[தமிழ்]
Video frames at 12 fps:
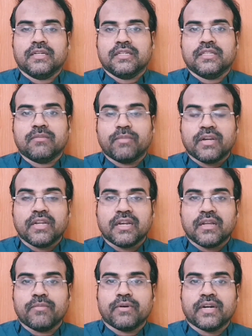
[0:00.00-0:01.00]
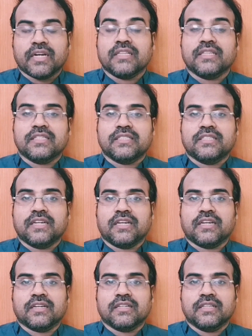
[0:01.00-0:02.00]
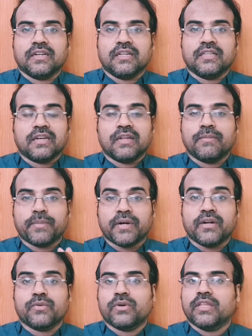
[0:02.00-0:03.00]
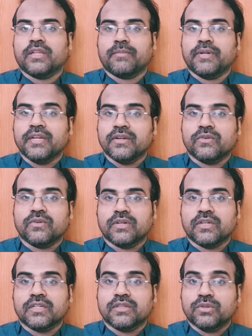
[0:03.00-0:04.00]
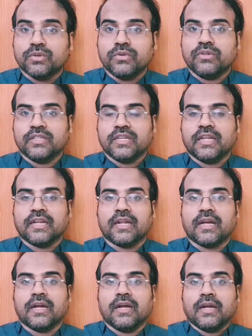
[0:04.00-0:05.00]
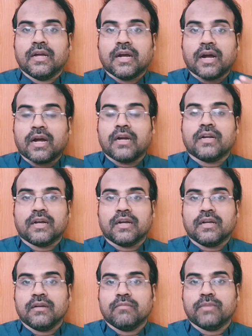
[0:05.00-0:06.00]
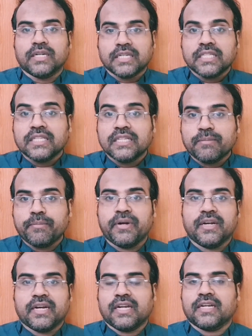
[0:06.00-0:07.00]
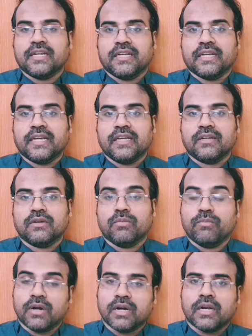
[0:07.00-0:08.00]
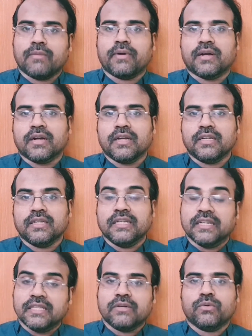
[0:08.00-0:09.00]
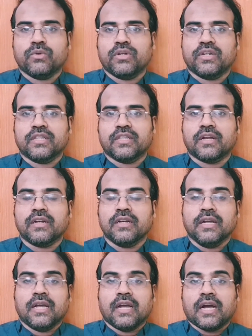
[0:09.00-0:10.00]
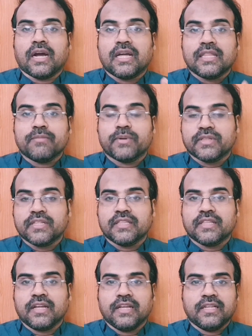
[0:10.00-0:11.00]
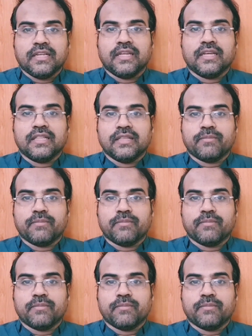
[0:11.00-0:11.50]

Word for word: இந்த மாதிரிலாம் இப்போ நடந்துருச்சு இதெல்லாம் இதெல்லாம் பண்ணக்கூடாது அப்படின்னு உங்களுக்கு தோணுது இல்லைங்களா ஆனால் பட் இது இப்போ நடக்கலைங்க ரொம்ப காலமாக இருந்த ஒன்று தான் அதை பற்றி தான் இன்றைக்கி இந்த